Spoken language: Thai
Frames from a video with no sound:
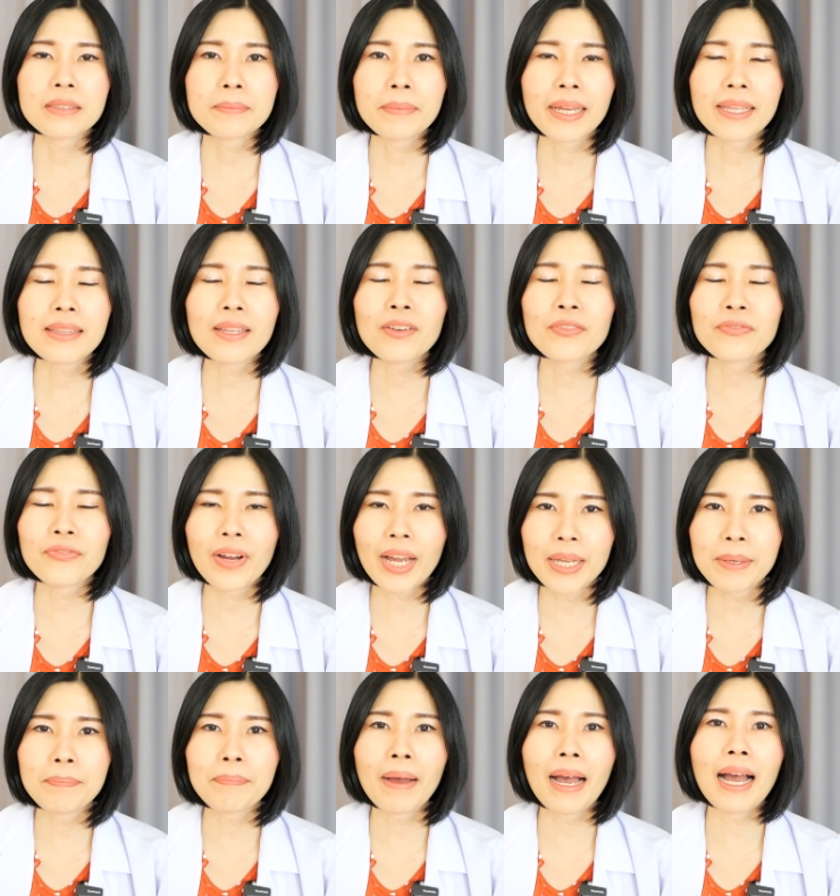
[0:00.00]
หรือแม้แต่ไฟ
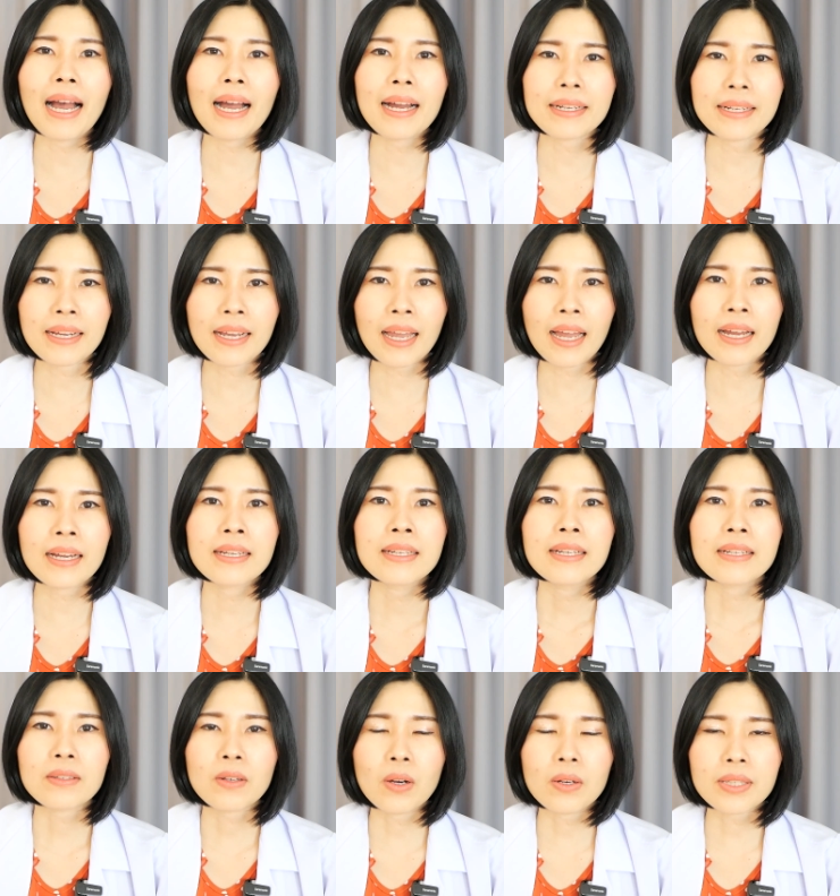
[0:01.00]
ป่านะคะ
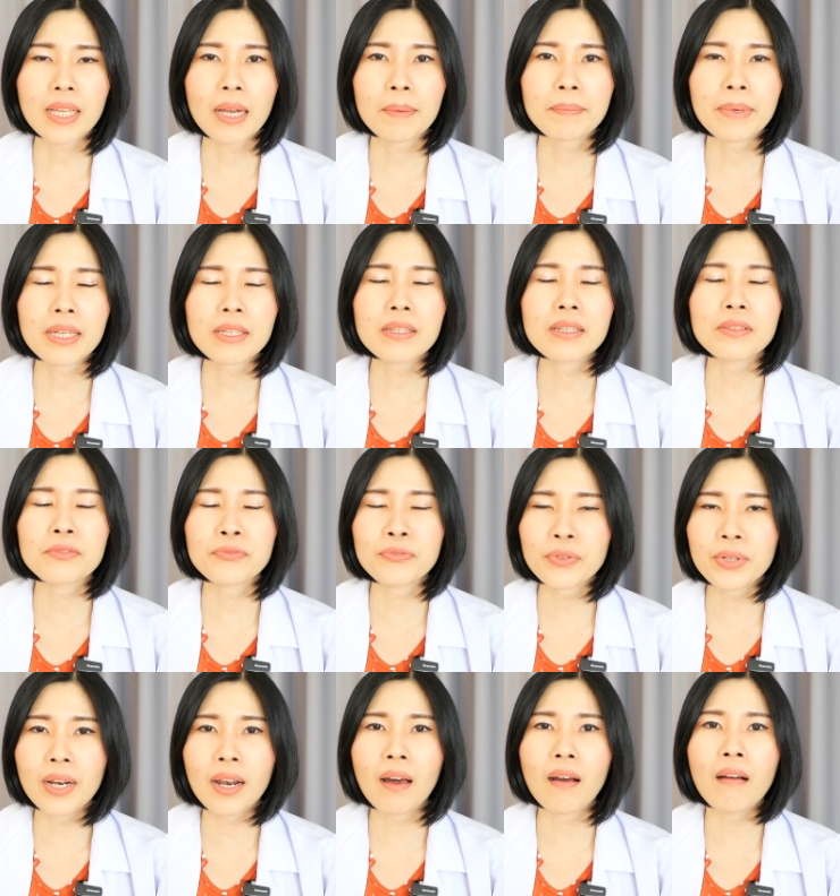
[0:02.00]
ก็ทำให้เกิด
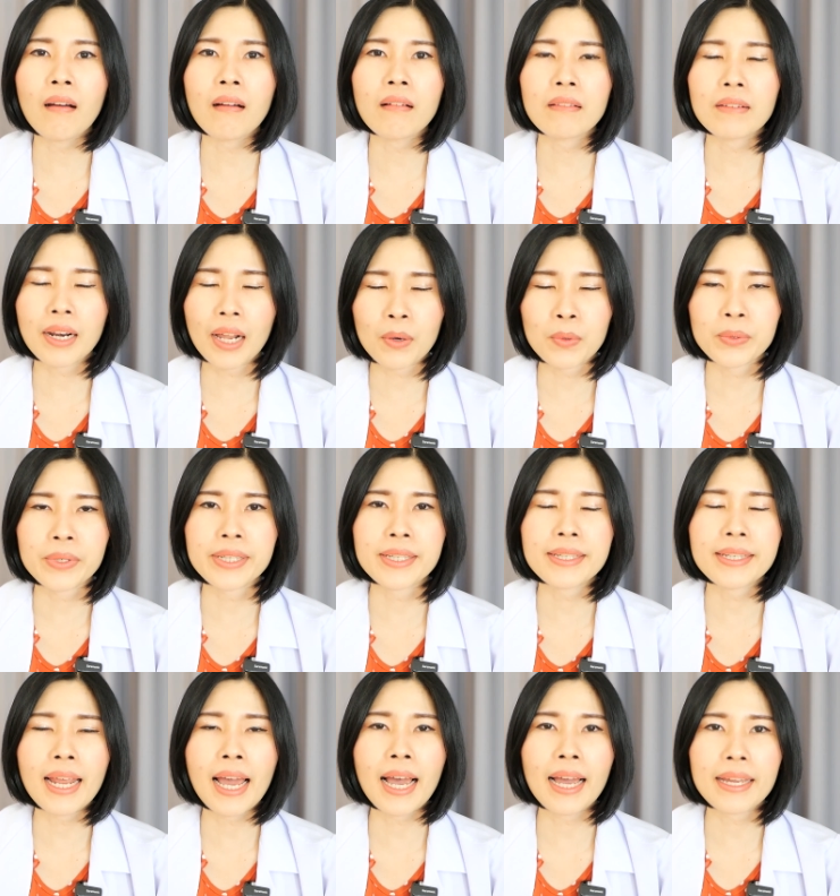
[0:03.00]
ฝุ่นละอองเหล่า
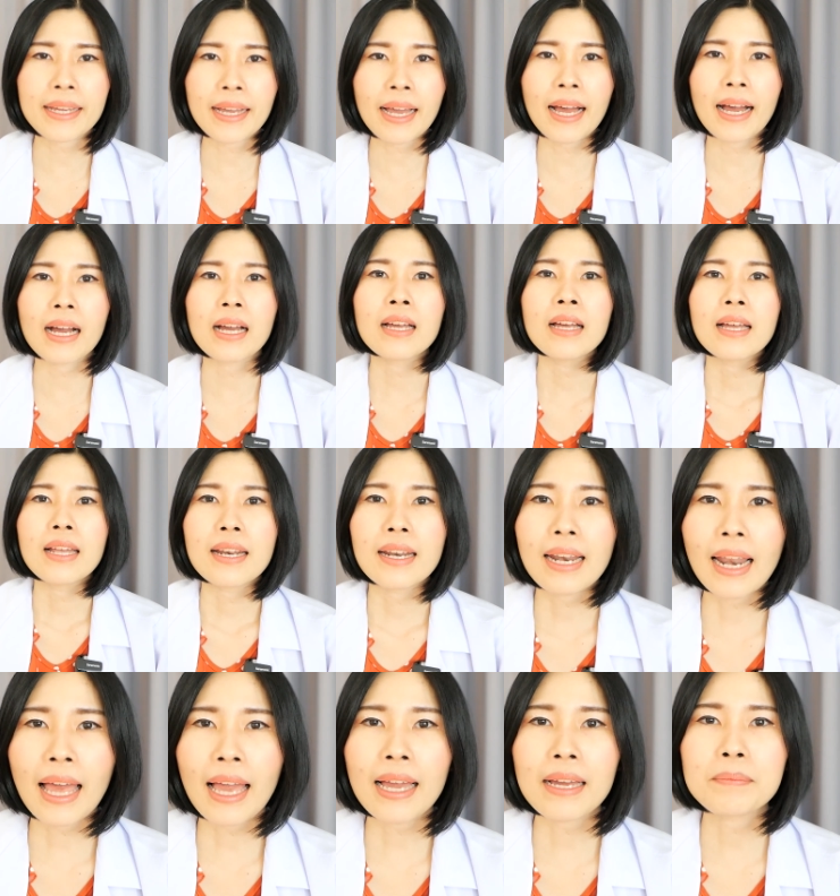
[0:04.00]
นี้ได้ค่ะ
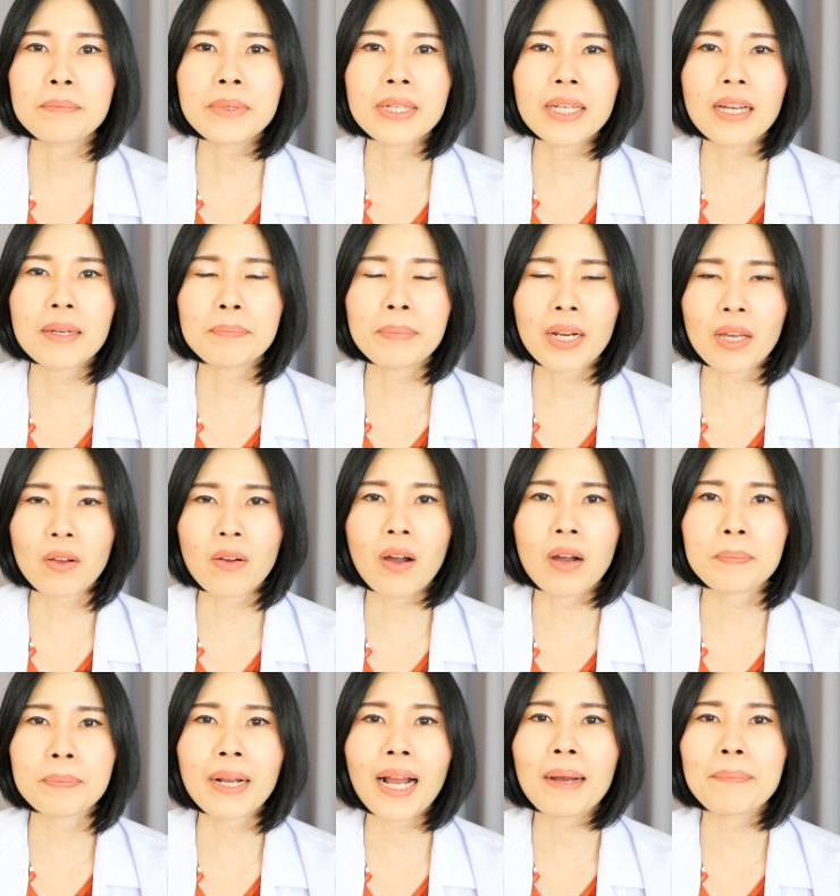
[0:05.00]
และและเมื่อประกอ
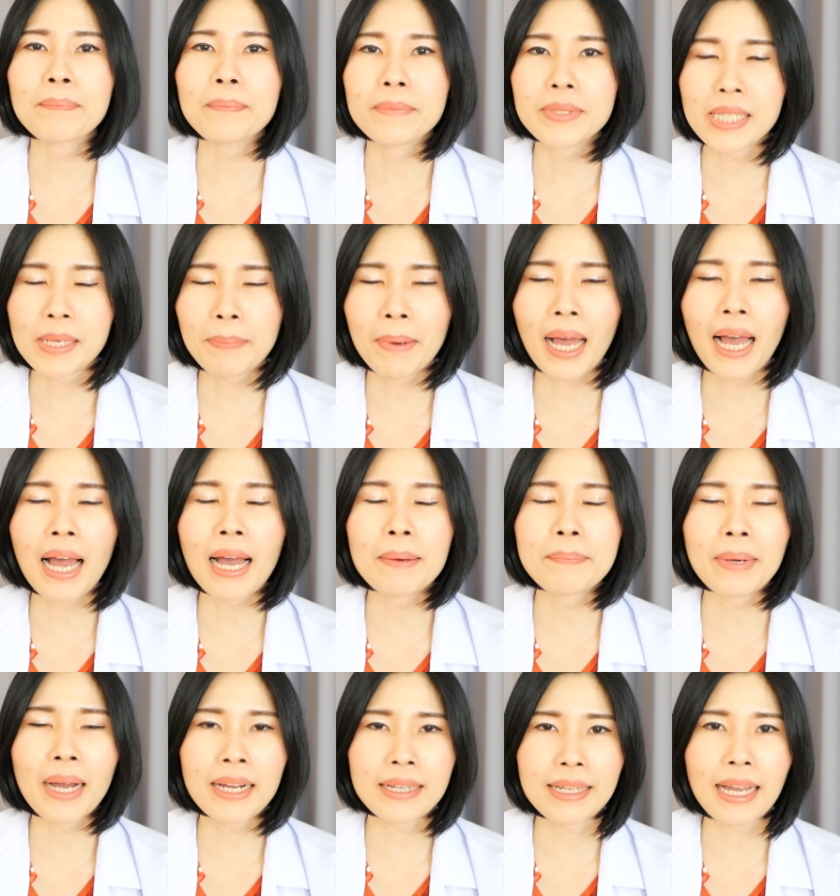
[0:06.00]
บกับสภาพ
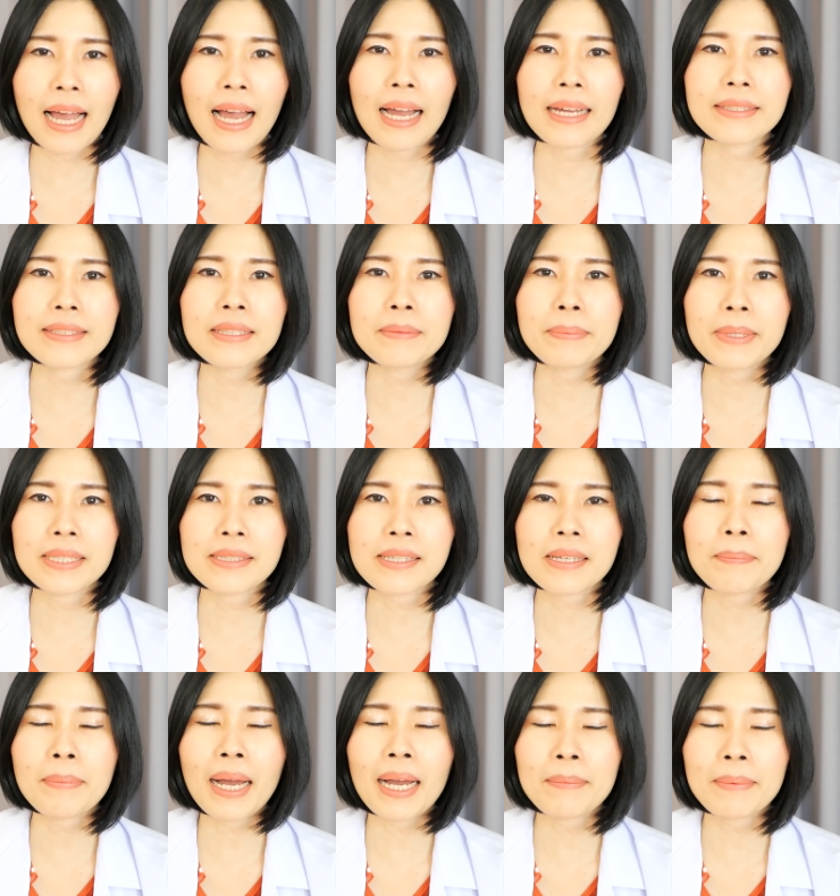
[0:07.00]
อากาศที่เป็นส
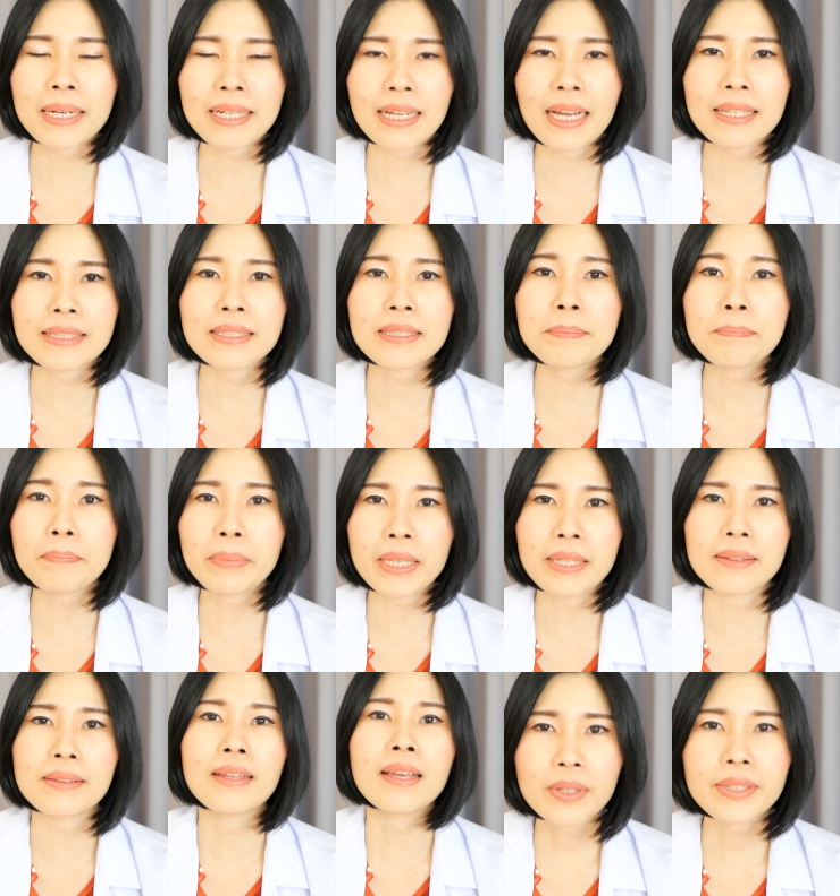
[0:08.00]
ภาพอากาศที่ปิ
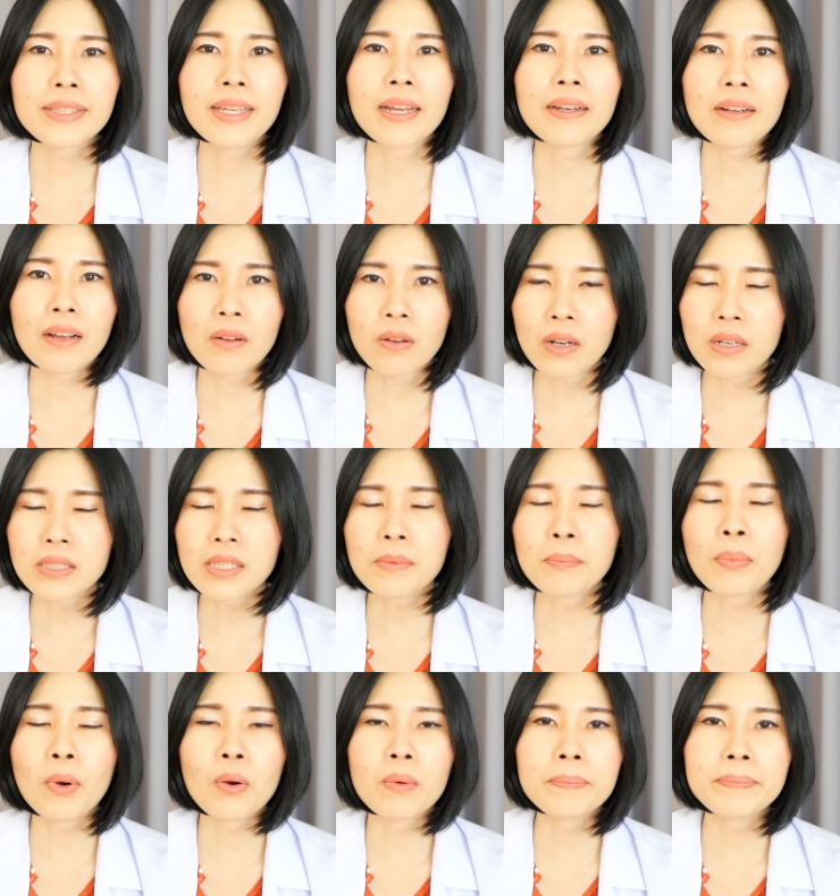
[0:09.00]
ด ส่วนใหญ่เราก็จะ
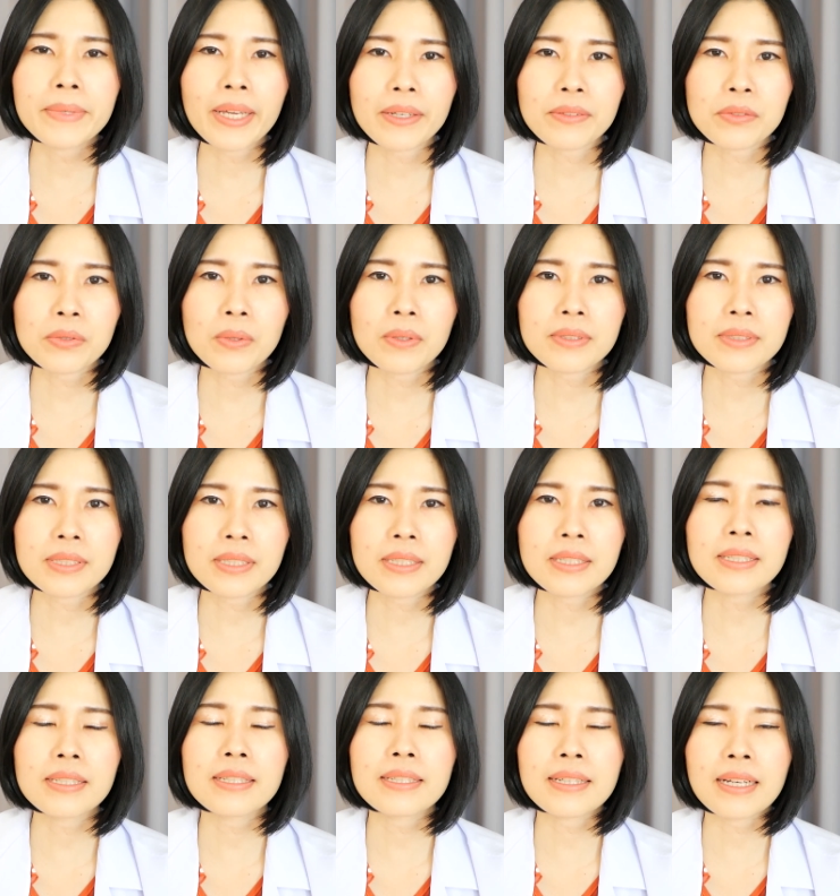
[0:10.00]
พบในช่วง
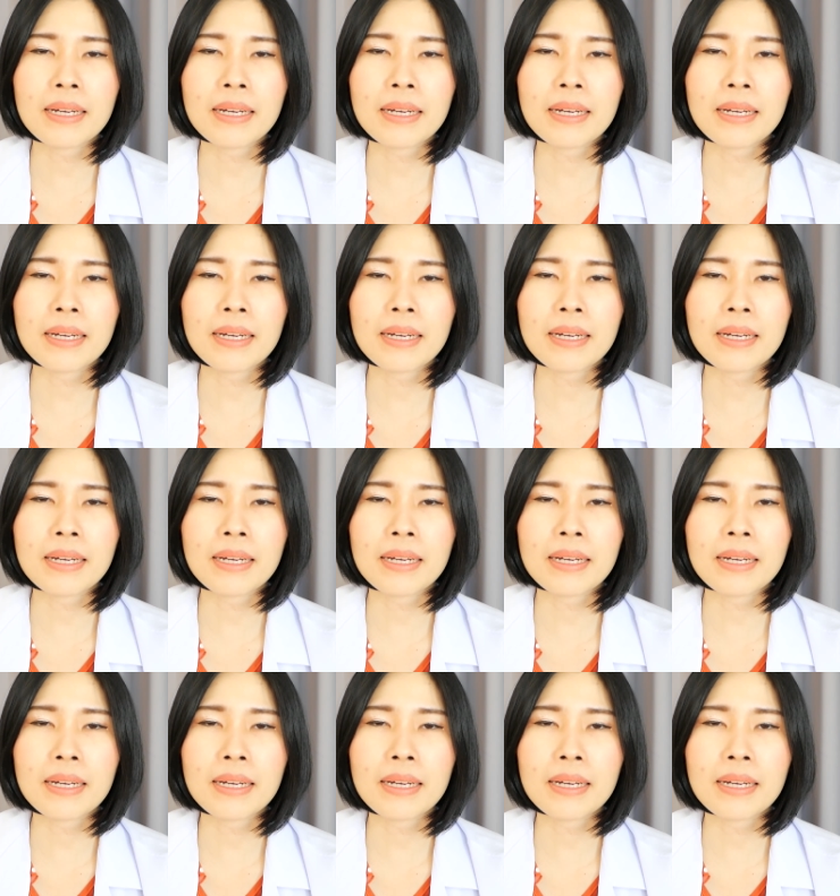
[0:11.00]
ที่